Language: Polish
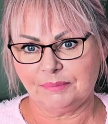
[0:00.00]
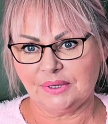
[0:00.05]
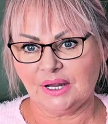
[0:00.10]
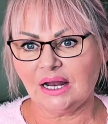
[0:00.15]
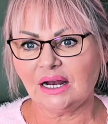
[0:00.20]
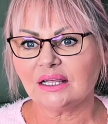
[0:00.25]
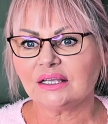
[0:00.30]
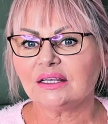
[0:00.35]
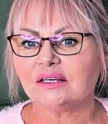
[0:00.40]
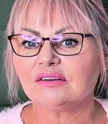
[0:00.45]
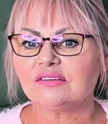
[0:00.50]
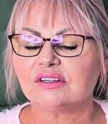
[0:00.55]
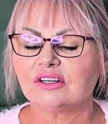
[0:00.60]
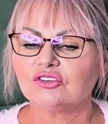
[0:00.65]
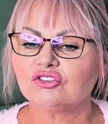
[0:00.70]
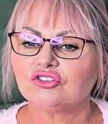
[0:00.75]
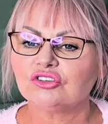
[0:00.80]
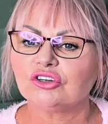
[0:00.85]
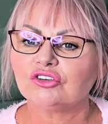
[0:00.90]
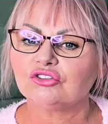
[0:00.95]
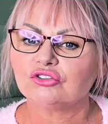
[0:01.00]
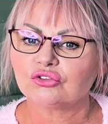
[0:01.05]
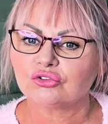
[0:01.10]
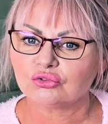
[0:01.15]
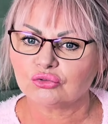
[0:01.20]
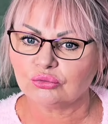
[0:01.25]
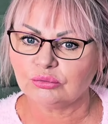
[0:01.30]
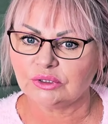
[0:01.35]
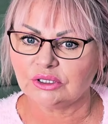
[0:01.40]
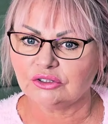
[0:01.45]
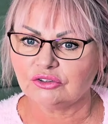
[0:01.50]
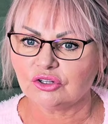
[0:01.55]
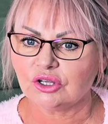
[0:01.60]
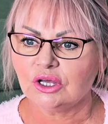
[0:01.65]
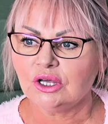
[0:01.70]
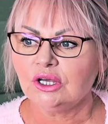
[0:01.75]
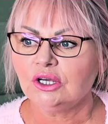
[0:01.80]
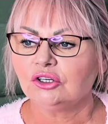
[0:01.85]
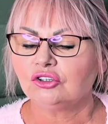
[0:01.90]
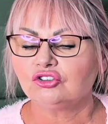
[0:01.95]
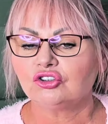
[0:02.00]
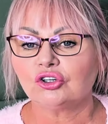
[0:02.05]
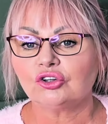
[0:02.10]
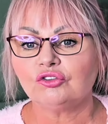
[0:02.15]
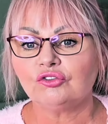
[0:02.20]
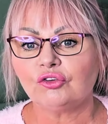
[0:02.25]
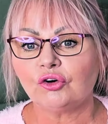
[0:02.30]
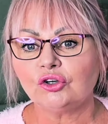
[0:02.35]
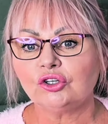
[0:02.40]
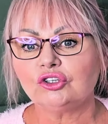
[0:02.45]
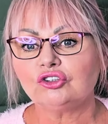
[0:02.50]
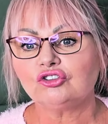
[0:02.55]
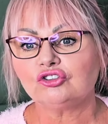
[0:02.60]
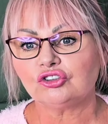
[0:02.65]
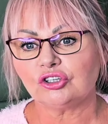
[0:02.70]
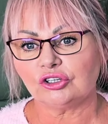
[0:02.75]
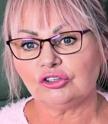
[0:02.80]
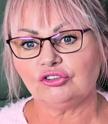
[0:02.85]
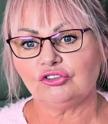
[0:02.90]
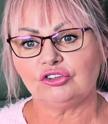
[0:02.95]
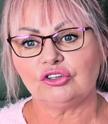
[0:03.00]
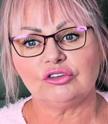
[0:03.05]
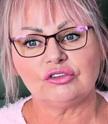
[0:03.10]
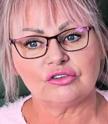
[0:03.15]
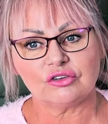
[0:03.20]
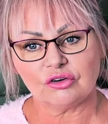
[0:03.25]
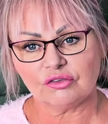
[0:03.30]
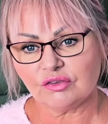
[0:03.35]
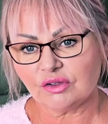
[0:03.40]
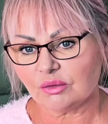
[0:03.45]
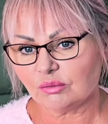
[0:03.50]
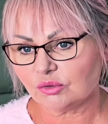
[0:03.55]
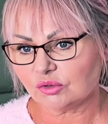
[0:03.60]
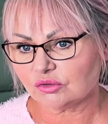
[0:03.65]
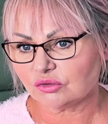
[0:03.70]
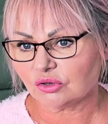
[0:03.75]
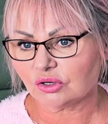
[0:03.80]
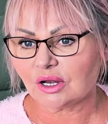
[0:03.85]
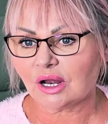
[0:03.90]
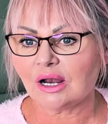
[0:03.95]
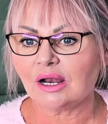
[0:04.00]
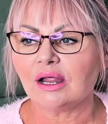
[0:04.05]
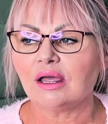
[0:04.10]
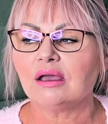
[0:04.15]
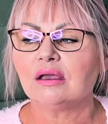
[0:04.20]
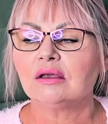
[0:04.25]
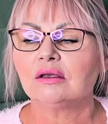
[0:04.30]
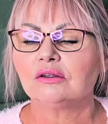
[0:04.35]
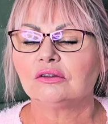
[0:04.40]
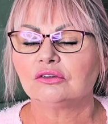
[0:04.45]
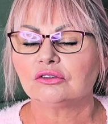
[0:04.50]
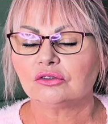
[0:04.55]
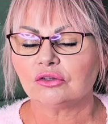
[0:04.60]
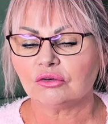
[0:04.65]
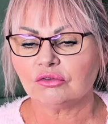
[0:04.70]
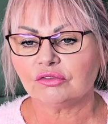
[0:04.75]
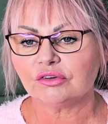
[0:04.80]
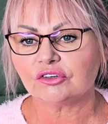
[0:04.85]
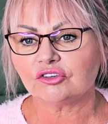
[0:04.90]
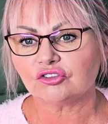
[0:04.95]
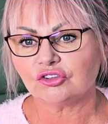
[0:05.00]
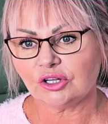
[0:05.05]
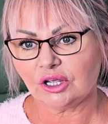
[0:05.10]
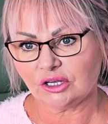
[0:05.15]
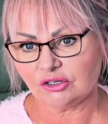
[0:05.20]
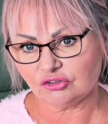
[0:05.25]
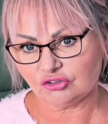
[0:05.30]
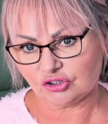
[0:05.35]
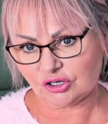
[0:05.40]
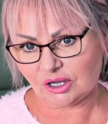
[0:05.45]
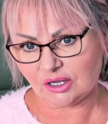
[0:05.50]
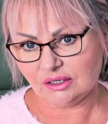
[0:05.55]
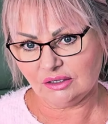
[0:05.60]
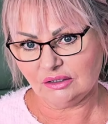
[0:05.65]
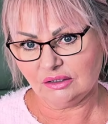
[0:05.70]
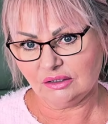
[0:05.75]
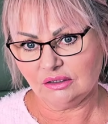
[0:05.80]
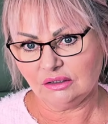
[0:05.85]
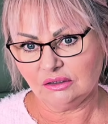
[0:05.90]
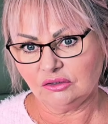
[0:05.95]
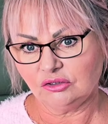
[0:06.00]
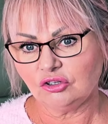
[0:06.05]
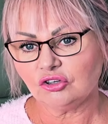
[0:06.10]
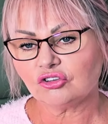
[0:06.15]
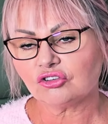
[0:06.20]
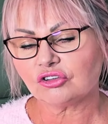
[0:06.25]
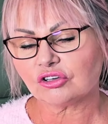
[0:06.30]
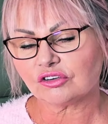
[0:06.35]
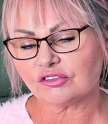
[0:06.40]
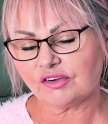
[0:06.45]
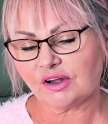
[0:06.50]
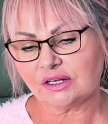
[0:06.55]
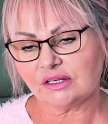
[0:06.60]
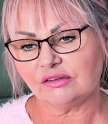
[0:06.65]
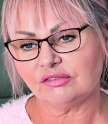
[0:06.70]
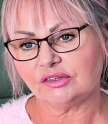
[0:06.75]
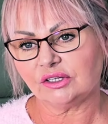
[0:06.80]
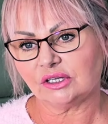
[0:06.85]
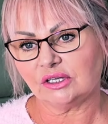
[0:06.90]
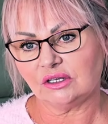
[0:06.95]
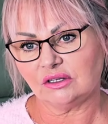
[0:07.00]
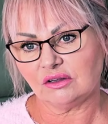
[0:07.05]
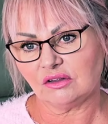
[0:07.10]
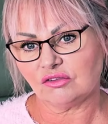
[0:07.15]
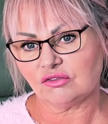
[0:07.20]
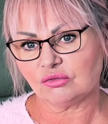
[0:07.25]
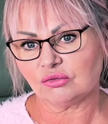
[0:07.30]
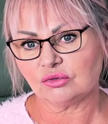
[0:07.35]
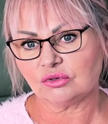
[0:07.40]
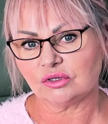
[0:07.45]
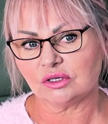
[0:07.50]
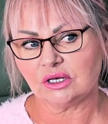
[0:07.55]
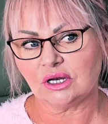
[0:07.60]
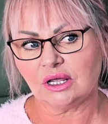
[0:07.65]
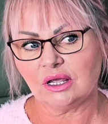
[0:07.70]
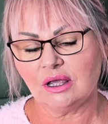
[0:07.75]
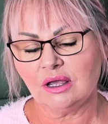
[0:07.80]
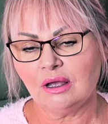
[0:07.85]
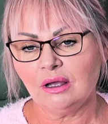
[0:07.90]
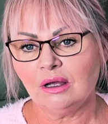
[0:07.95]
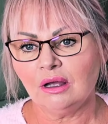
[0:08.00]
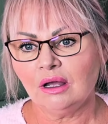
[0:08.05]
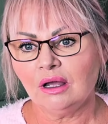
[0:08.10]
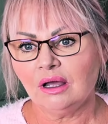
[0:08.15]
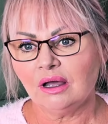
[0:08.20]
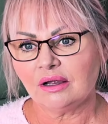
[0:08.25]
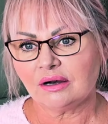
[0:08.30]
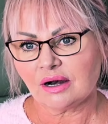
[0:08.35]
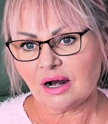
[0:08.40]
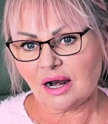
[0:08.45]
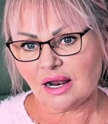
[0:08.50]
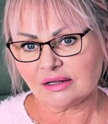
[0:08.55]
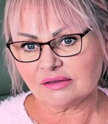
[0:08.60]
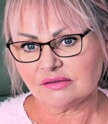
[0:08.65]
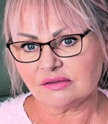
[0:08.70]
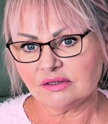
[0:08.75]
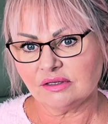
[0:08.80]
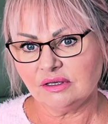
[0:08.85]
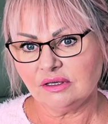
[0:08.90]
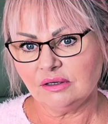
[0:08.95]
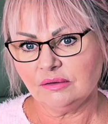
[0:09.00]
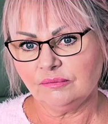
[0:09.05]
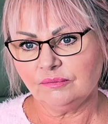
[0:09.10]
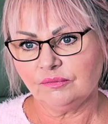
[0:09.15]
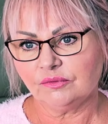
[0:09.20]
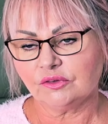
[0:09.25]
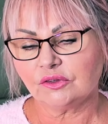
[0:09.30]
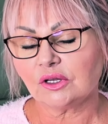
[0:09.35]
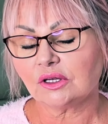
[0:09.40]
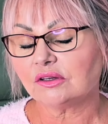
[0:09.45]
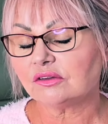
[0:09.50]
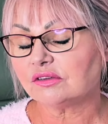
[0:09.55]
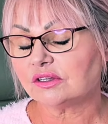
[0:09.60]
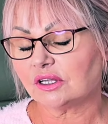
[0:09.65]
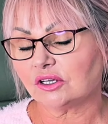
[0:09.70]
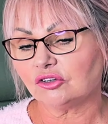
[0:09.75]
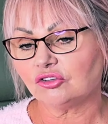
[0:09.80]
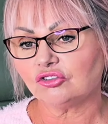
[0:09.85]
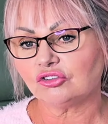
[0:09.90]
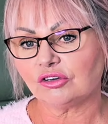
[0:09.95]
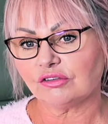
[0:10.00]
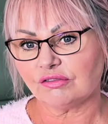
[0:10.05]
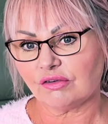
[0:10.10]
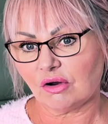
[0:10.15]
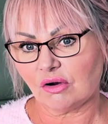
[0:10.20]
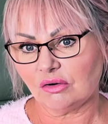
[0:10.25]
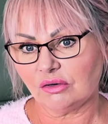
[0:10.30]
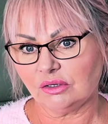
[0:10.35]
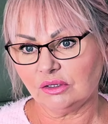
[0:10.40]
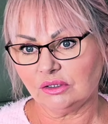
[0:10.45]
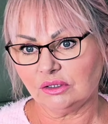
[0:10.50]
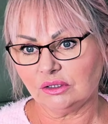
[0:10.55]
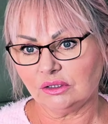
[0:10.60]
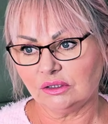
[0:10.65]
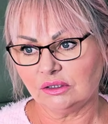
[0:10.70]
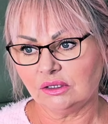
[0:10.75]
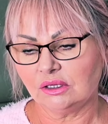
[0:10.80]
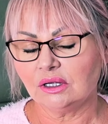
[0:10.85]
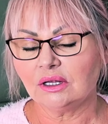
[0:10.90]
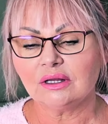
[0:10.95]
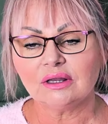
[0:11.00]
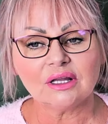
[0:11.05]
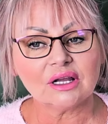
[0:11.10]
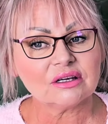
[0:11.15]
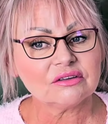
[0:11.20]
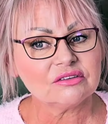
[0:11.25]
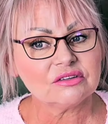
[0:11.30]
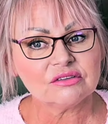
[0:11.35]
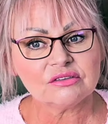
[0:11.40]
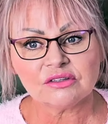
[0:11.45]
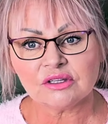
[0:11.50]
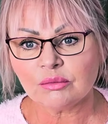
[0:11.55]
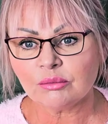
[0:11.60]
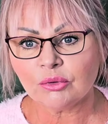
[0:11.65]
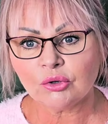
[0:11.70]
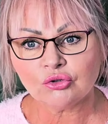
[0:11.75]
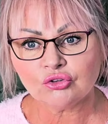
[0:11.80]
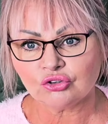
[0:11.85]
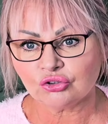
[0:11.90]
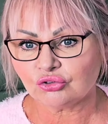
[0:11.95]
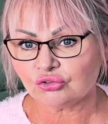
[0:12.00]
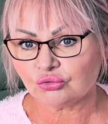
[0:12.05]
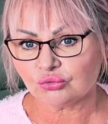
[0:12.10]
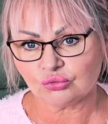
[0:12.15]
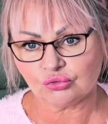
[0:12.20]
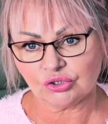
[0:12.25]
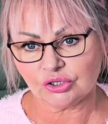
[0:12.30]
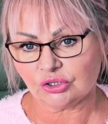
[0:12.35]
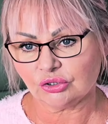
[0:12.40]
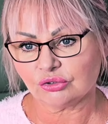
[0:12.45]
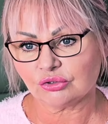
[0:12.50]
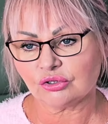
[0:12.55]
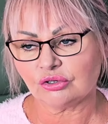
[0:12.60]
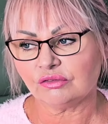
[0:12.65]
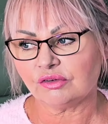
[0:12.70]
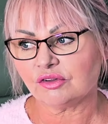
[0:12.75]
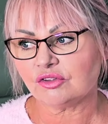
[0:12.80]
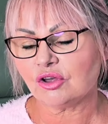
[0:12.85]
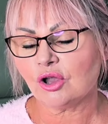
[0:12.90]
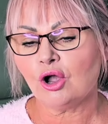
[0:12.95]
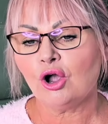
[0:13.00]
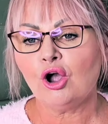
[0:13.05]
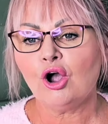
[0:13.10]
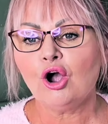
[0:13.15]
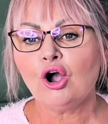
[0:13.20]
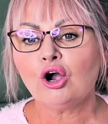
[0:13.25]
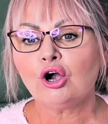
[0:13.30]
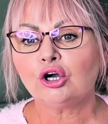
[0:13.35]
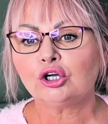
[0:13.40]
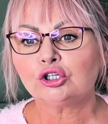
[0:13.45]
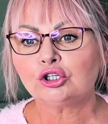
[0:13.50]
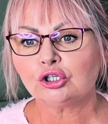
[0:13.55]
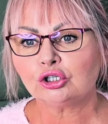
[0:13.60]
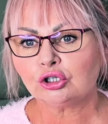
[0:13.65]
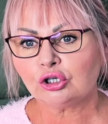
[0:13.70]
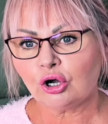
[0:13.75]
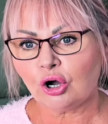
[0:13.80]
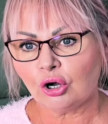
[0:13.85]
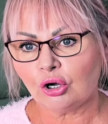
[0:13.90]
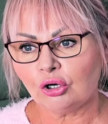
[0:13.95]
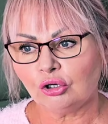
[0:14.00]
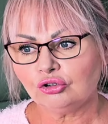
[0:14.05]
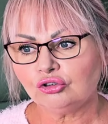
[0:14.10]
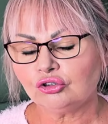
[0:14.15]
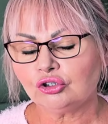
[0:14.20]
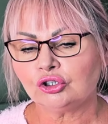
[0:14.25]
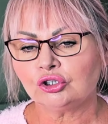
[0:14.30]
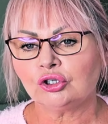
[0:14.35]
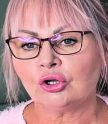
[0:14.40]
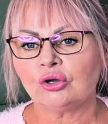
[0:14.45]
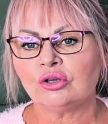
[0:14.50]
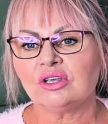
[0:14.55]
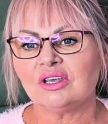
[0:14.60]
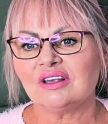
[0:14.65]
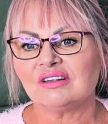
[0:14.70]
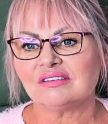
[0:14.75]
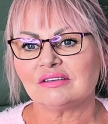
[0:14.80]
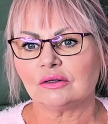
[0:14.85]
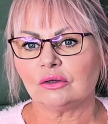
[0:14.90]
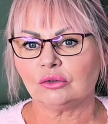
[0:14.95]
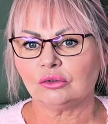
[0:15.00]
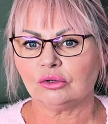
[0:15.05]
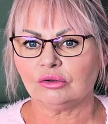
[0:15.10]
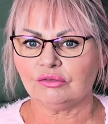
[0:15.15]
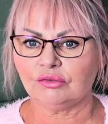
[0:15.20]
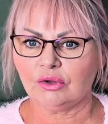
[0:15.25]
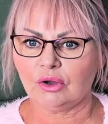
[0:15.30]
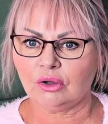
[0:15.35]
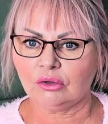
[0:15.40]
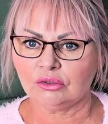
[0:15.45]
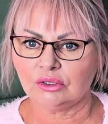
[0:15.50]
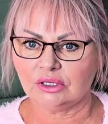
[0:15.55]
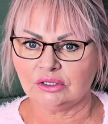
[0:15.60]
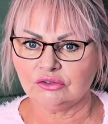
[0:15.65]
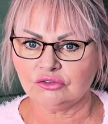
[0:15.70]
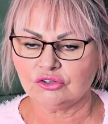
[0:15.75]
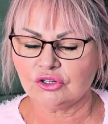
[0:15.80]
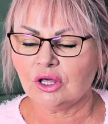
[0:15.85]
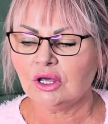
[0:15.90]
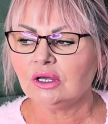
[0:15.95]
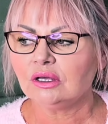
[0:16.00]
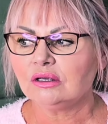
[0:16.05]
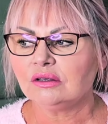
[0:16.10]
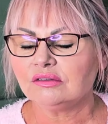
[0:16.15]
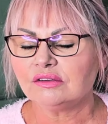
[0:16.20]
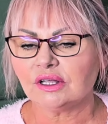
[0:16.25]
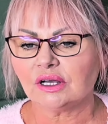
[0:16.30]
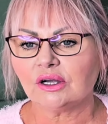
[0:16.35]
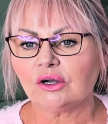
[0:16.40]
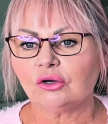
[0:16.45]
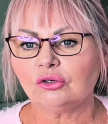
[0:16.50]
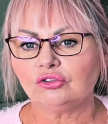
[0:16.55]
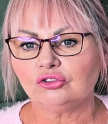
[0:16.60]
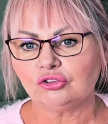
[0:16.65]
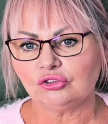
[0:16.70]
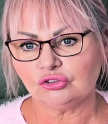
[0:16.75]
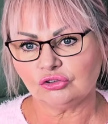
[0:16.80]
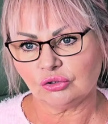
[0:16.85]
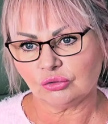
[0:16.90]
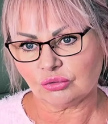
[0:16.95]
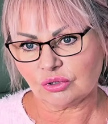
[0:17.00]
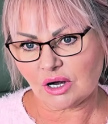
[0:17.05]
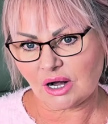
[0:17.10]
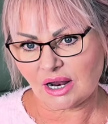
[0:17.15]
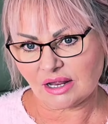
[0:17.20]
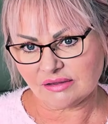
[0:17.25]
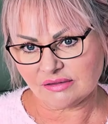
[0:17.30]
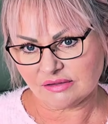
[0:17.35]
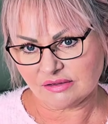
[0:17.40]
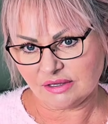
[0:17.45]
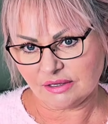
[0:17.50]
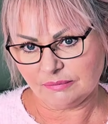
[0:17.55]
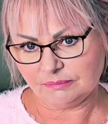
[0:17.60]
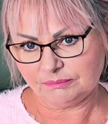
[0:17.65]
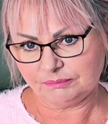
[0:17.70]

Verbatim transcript: Ale kiedy zaczynasz rozumieć, że Twoje szczęście i zdrowie emocjonalne są ważniejsze niż trwanie w takiej destrukcyjnej relacji, wtedy stajesz się wolny. Narcyz nie może już dłużej kontrolować kogoś, kto jest gotowy odejść i zakończyć tą relację.